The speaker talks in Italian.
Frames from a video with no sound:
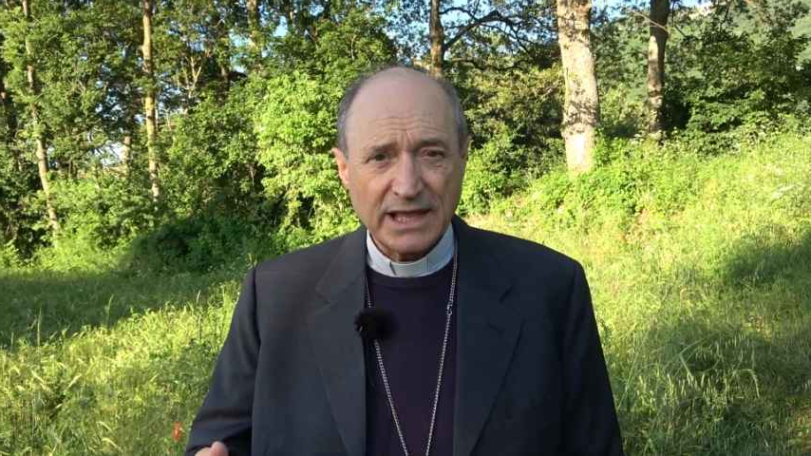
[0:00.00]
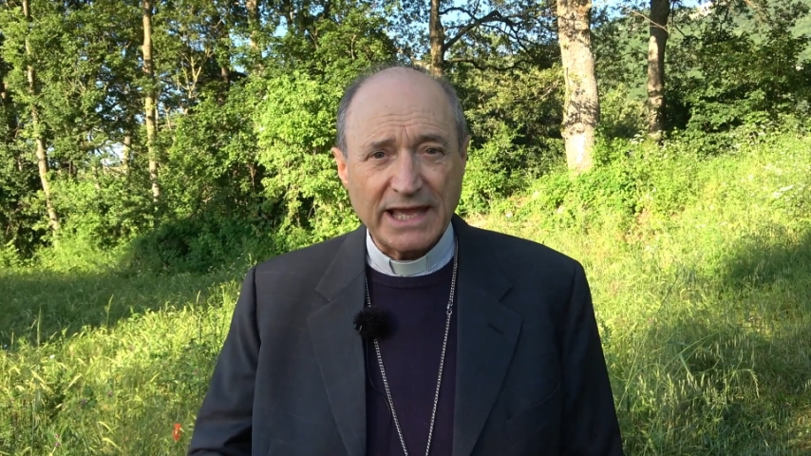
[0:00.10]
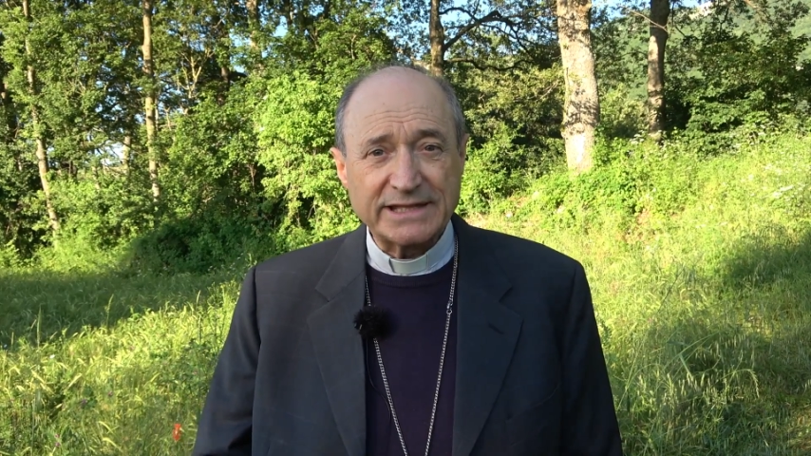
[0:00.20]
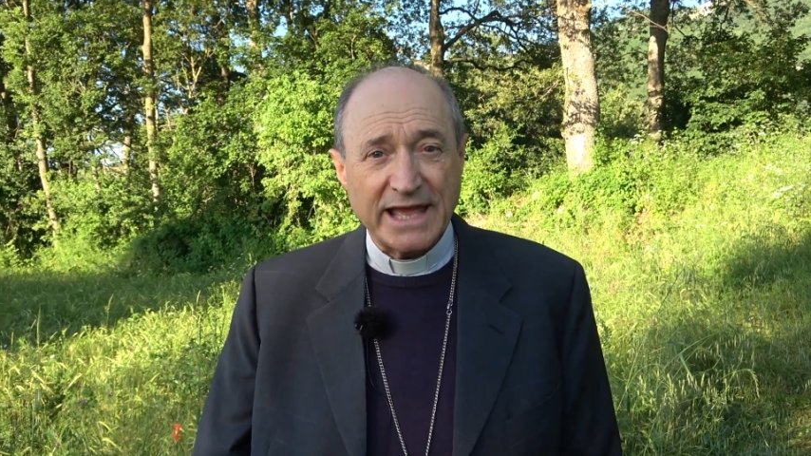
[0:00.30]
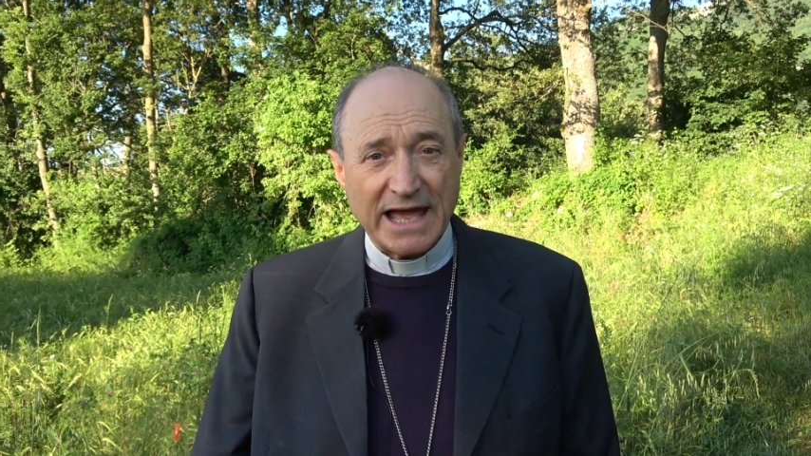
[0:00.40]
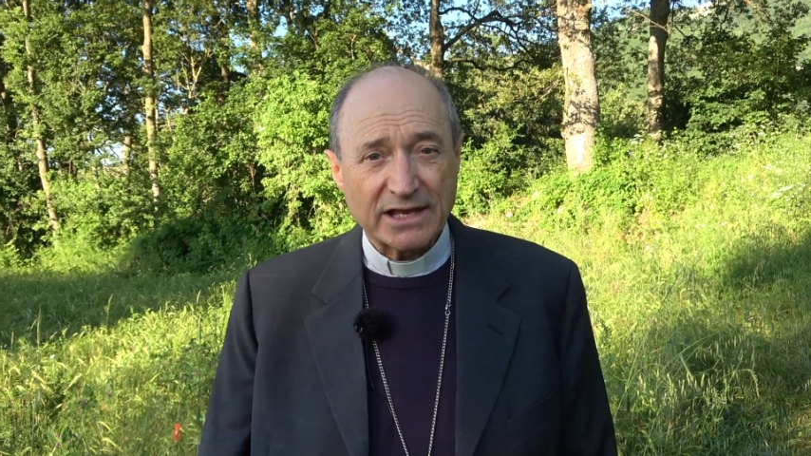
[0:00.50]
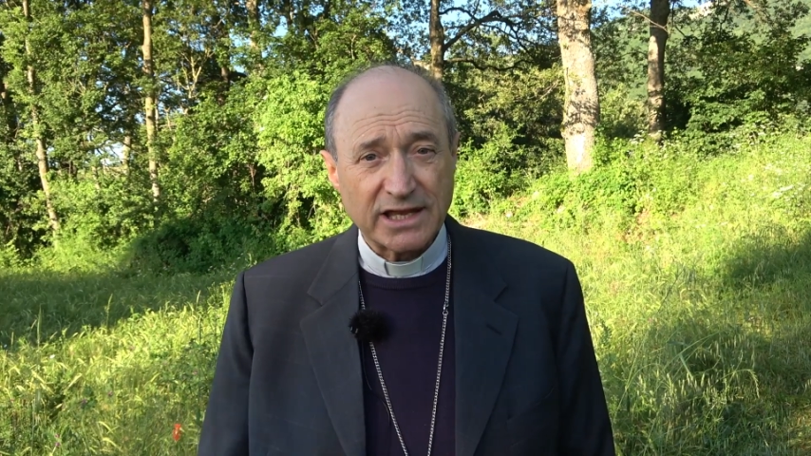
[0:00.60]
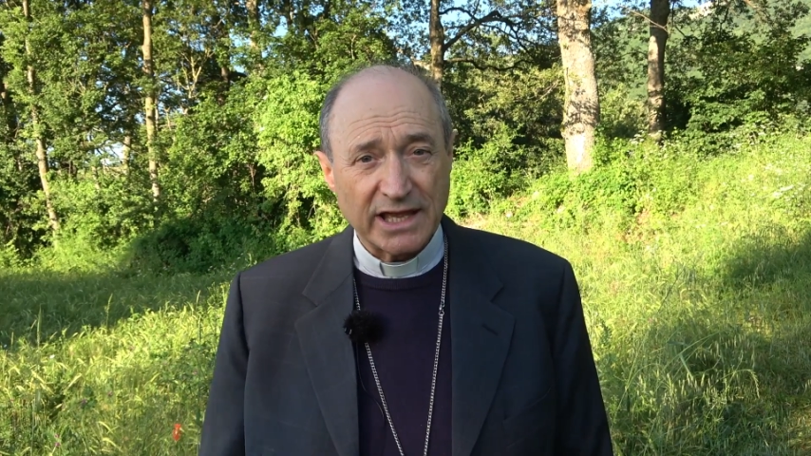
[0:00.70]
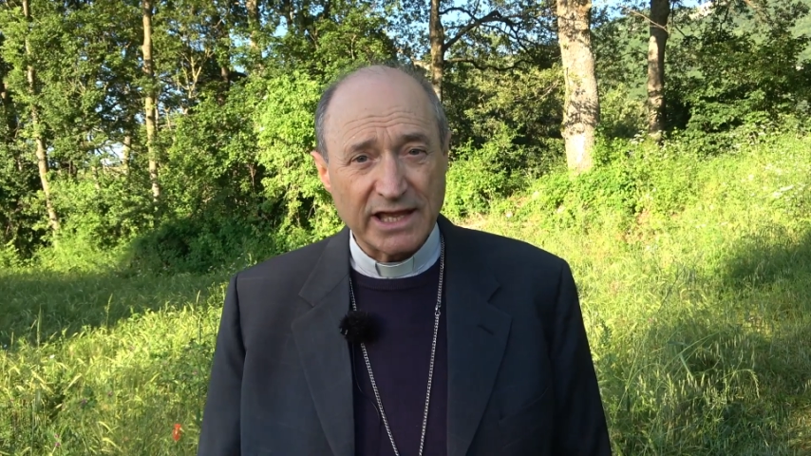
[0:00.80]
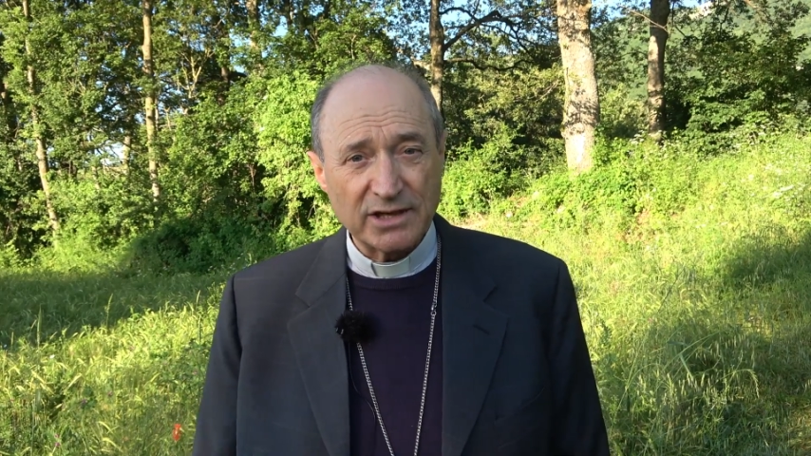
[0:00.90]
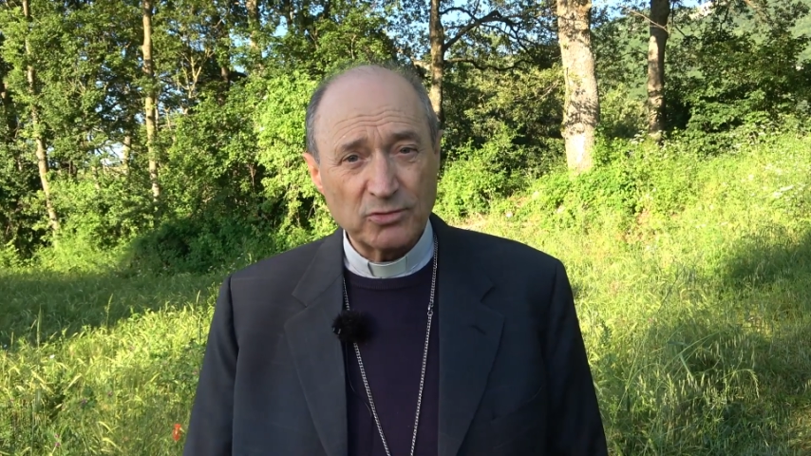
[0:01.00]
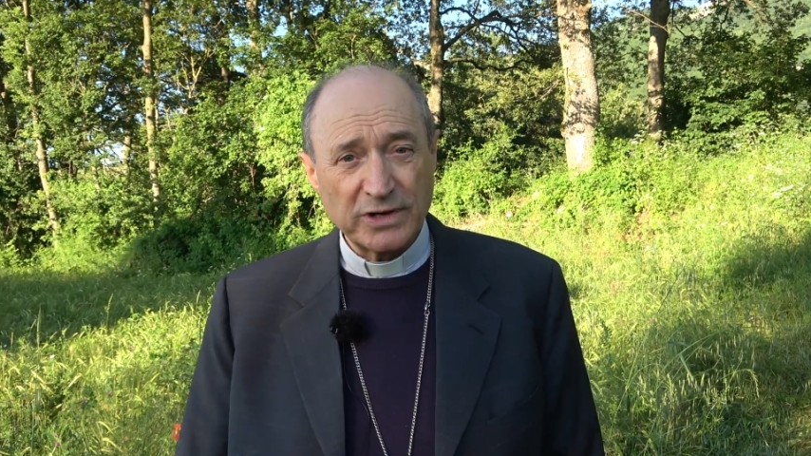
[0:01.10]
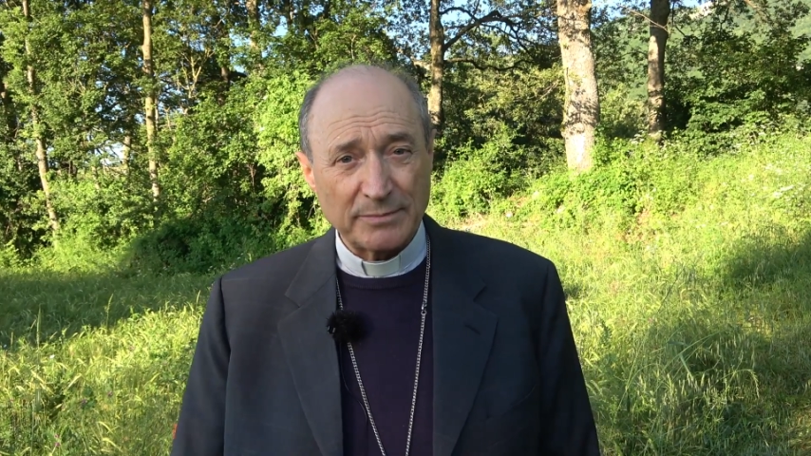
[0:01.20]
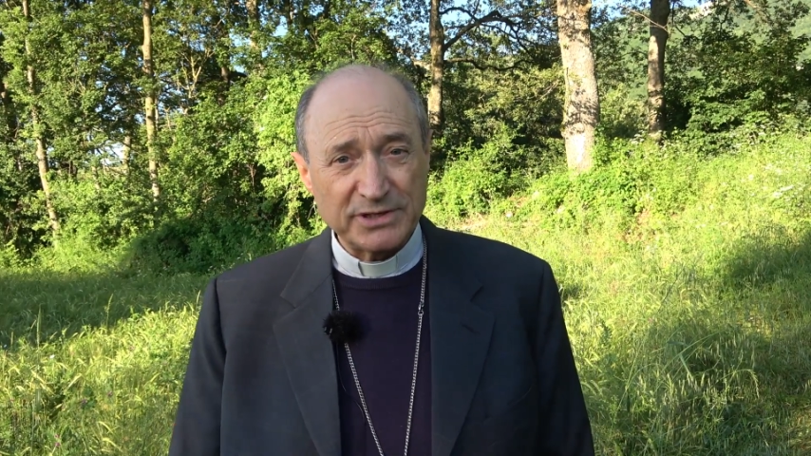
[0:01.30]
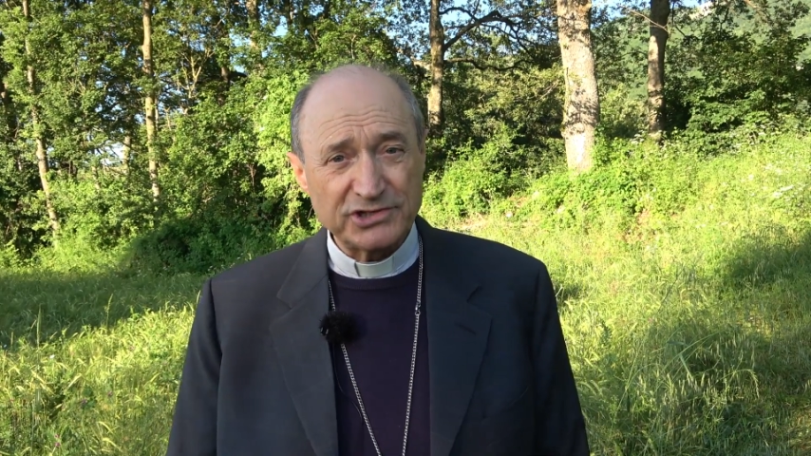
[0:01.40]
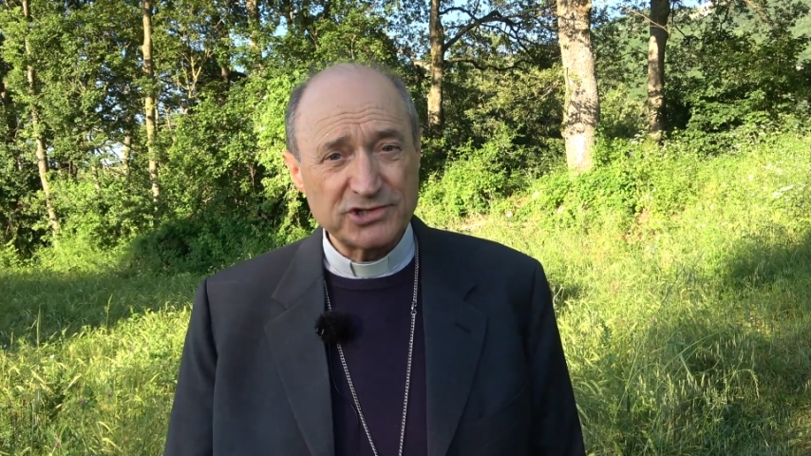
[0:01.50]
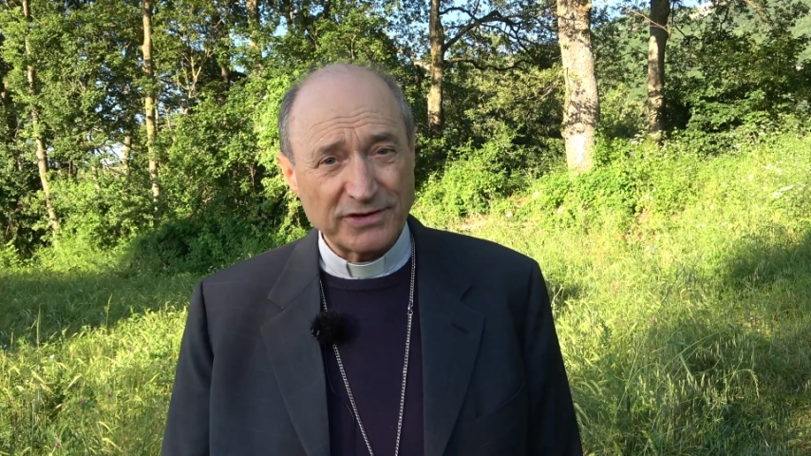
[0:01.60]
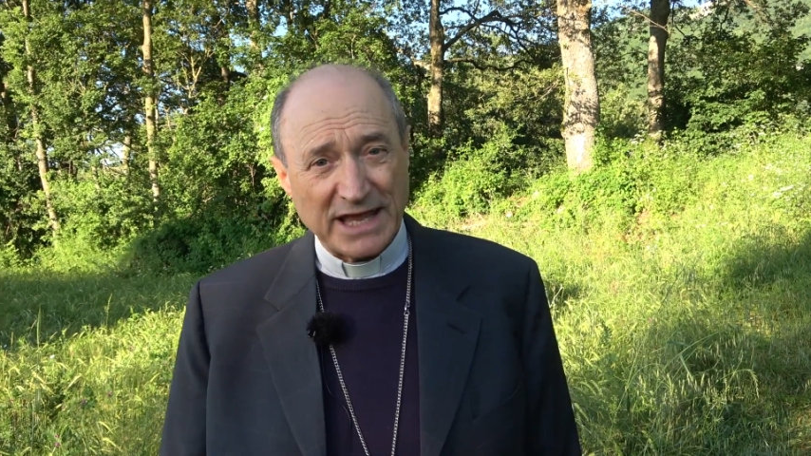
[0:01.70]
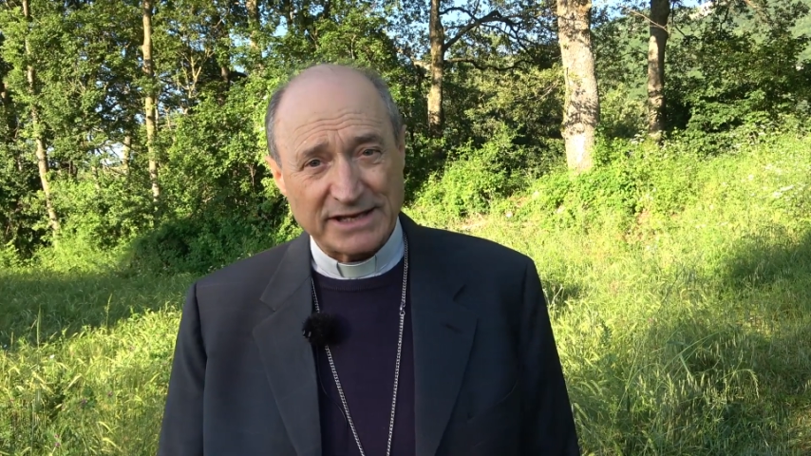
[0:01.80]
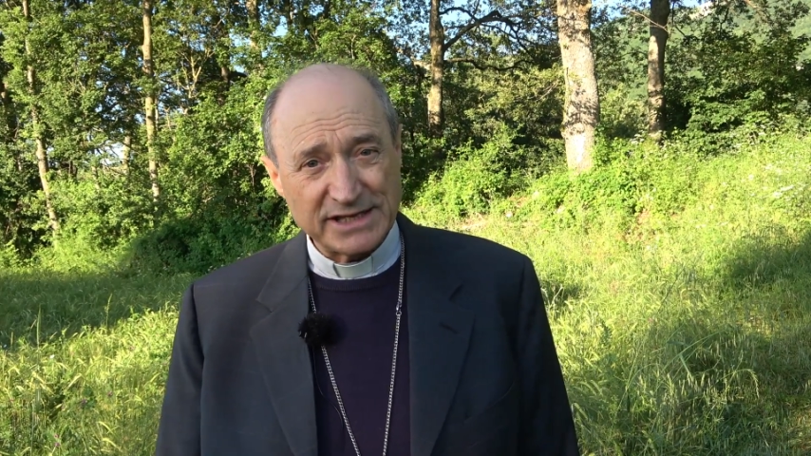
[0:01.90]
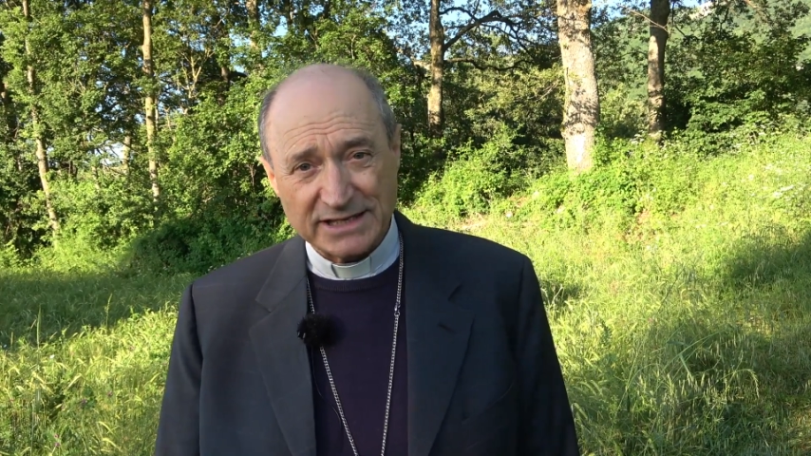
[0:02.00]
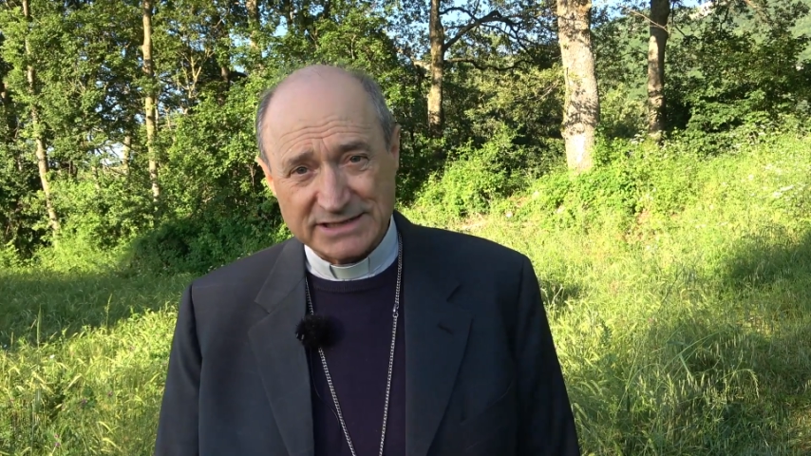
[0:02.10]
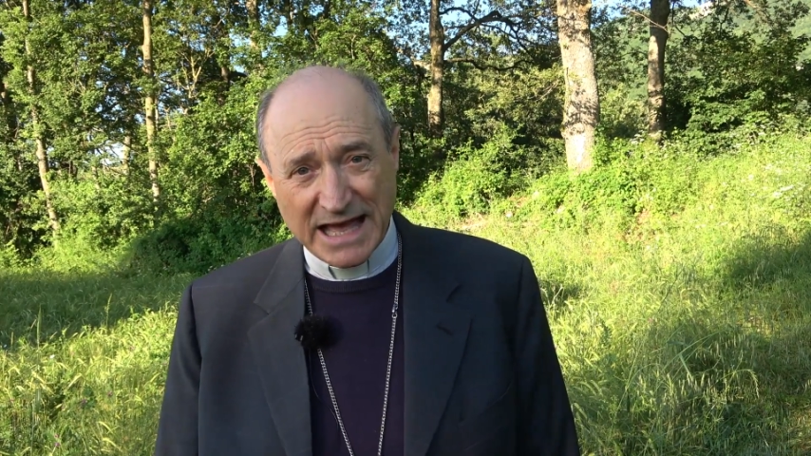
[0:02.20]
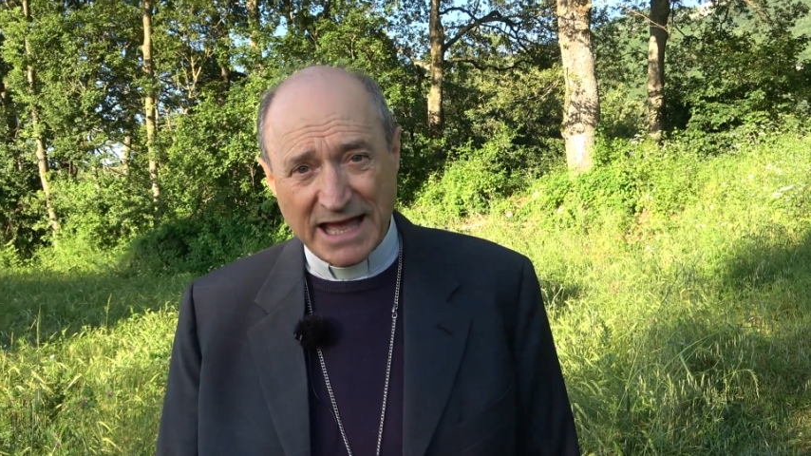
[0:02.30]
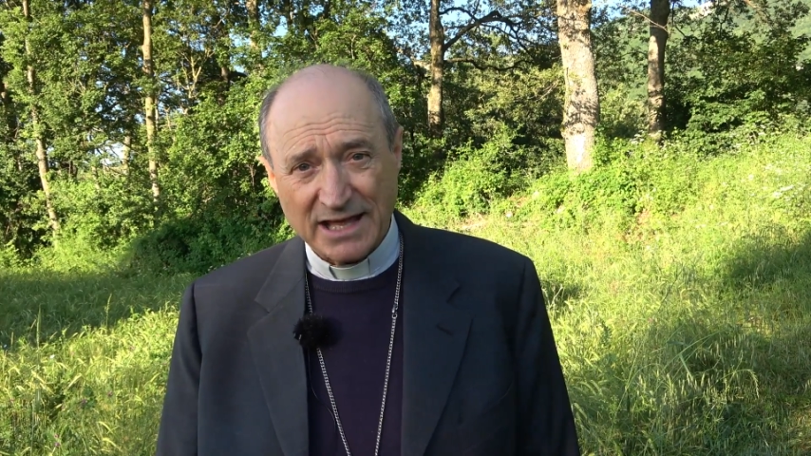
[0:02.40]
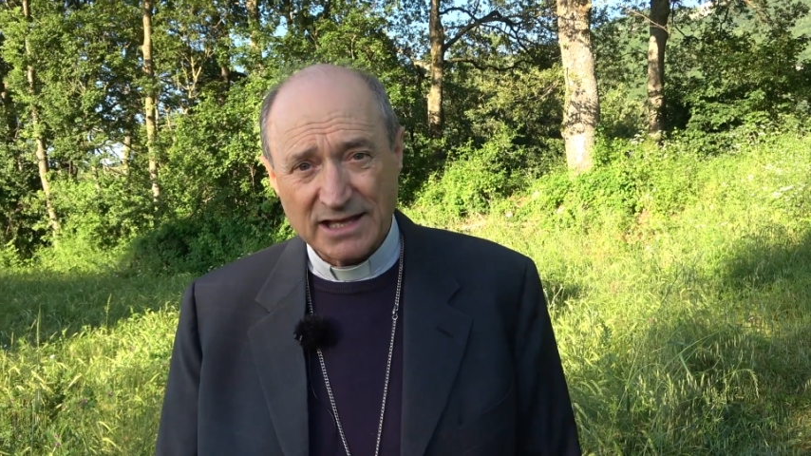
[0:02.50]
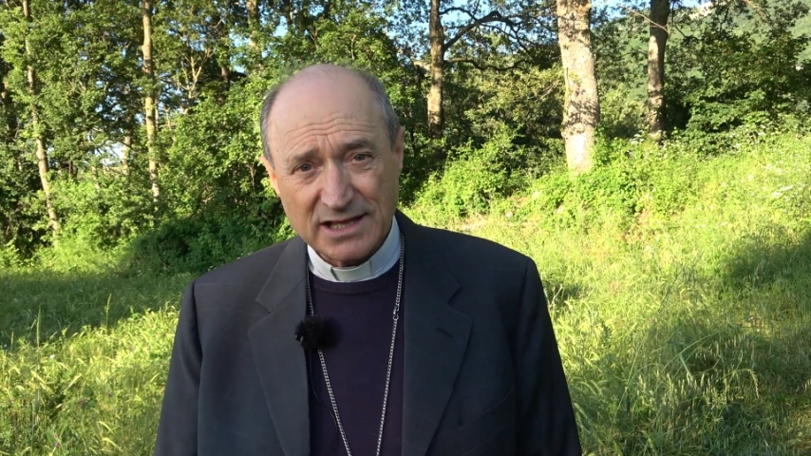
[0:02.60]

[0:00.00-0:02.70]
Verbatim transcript: ed è anche una missionarietà